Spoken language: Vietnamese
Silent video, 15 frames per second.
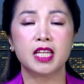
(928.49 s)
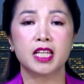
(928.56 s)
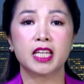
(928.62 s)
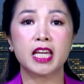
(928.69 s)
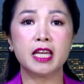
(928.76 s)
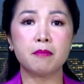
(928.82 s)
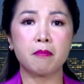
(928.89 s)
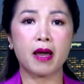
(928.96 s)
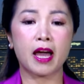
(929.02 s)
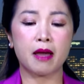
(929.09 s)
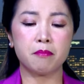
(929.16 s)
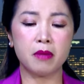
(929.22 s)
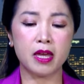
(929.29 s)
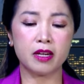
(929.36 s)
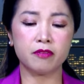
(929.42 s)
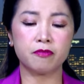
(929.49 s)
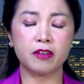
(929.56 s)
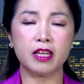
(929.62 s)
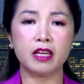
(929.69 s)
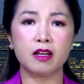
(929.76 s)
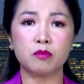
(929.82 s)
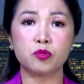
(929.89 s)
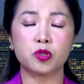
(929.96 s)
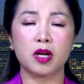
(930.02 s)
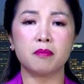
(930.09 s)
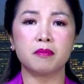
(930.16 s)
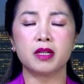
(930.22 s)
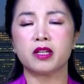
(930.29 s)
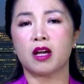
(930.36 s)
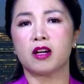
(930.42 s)
Khi mà bên phía ông
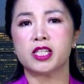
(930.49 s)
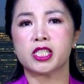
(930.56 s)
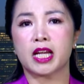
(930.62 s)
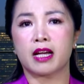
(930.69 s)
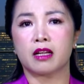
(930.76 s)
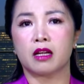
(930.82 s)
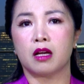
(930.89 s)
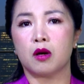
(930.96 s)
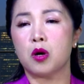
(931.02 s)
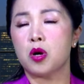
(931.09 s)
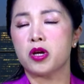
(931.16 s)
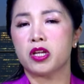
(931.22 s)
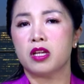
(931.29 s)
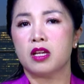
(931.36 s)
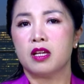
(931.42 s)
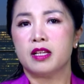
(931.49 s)
Trump nói rằng là ôi